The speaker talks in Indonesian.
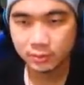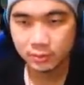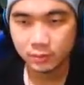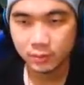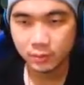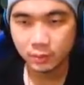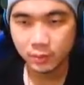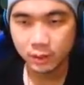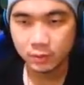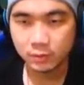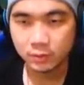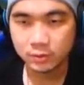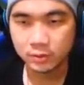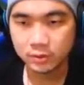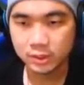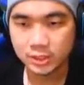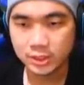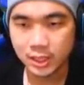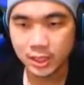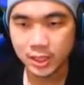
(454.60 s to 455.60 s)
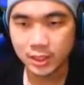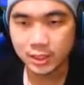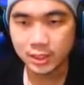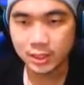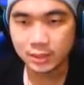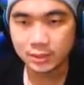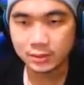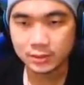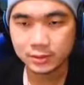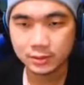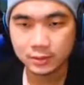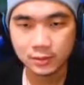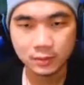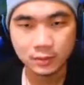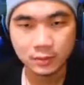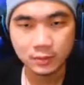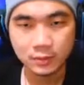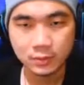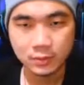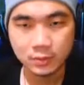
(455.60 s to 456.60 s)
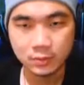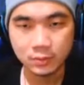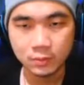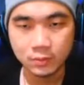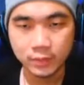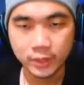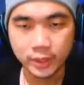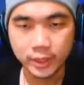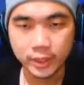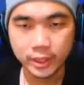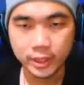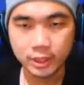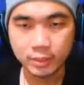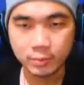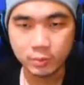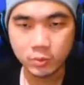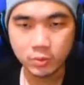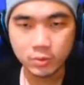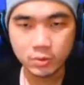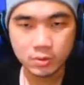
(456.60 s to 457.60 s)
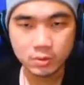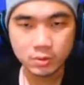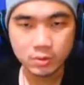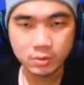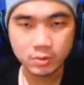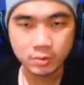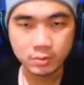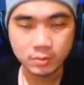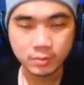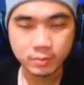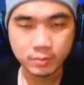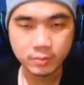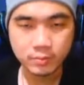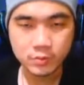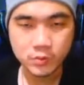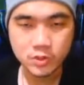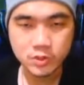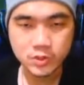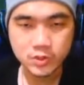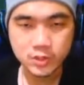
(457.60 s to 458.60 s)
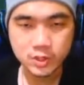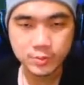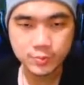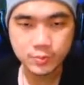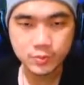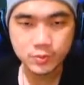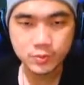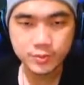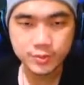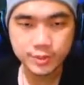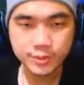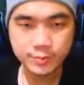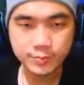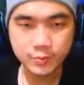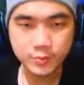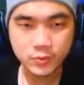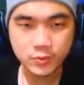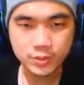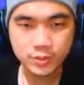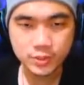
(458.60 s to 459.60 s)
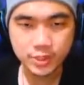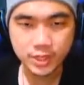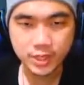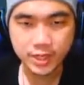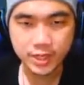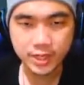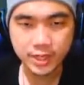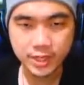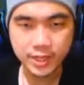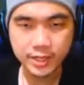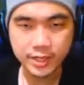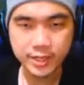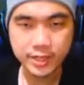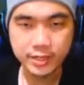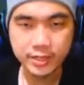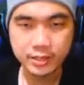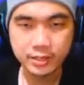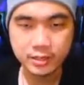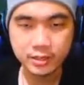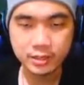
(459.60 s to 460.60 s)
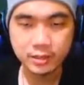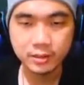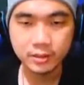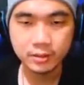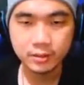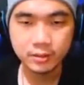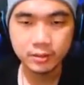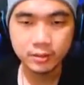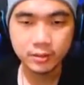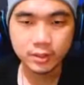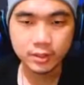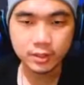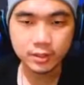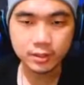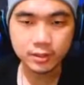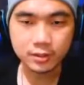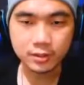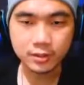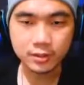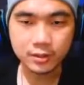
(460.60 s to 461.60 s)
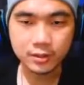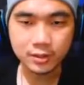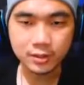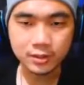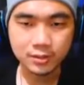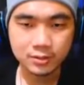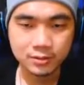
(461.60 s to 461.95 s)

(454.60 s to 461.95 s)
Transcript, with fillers: Wow, di sana. Ih, ada burung. Pusi, pusi, pusi. Ker, ker, ker. Oke,